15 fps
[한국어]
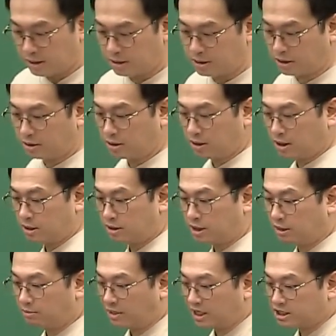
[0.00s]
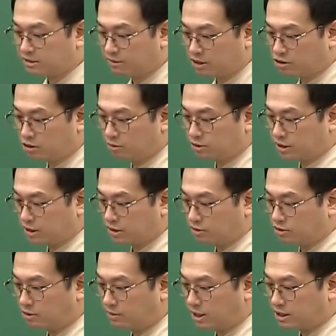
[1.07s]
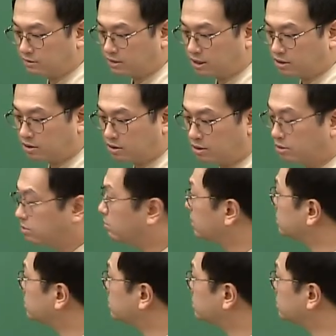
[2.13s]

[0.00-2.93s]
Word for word: 그죠? 그 다음 마지막 거 보자는 거죠 마지막 거 그럼